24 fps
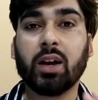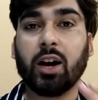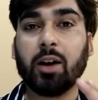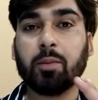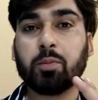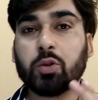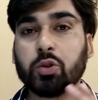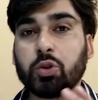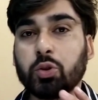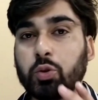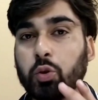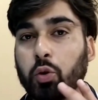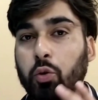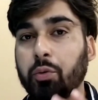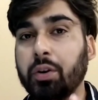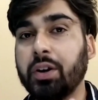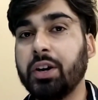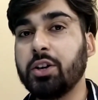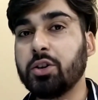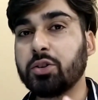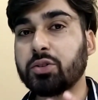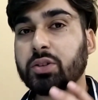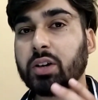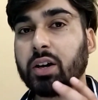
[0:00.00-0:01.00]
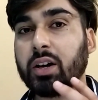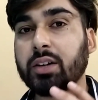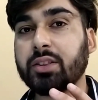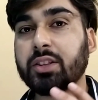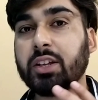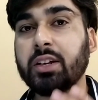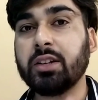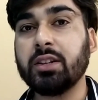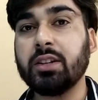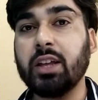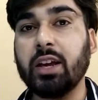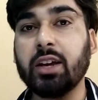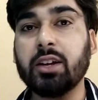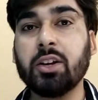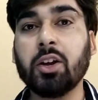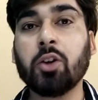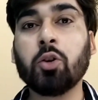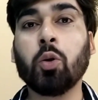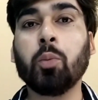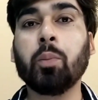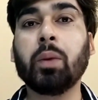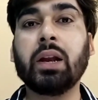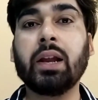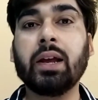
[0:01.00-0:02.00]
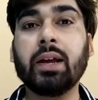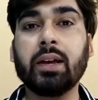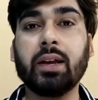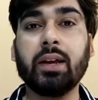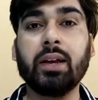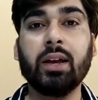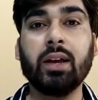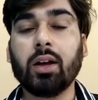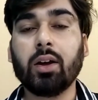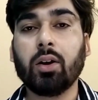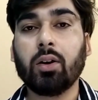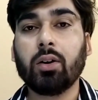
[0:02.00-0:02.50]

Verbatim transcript: आपको दो वीडियोस हर दिन देखने को मिलेंगी